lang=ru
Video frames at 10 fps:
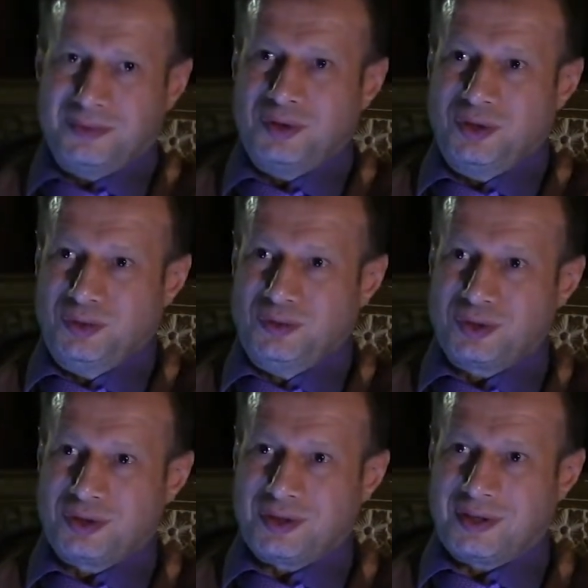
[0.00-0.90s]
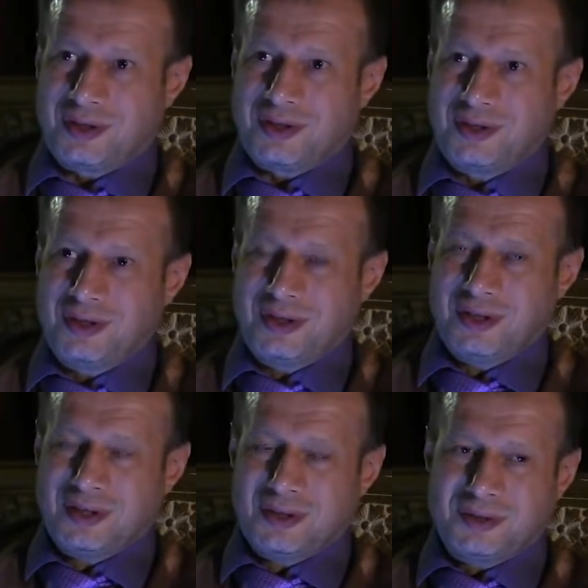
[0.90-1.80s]
не нужно. Да?
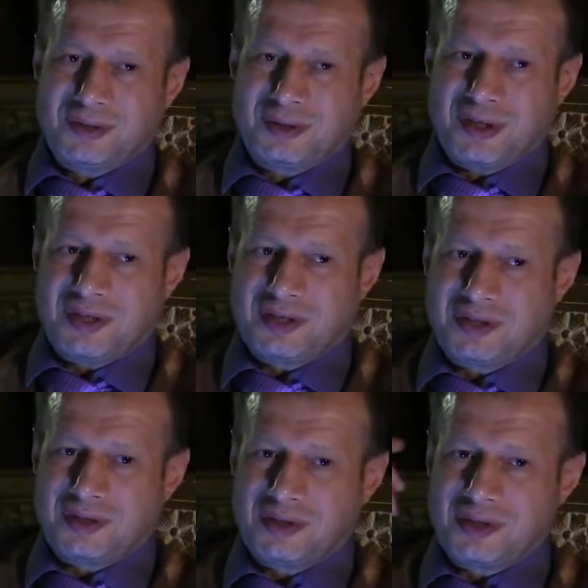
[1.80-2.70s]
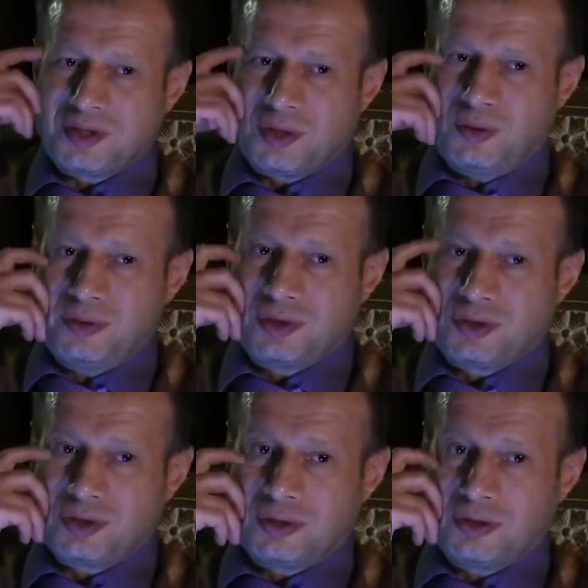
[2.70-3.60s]
Вот как э,
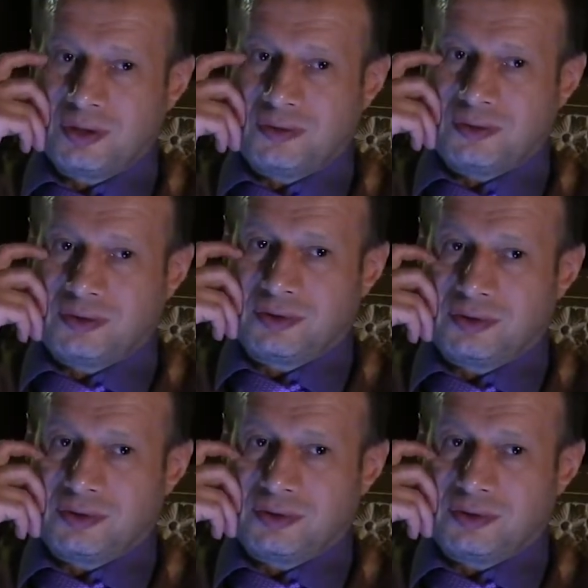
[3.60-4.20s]
заходишь, вот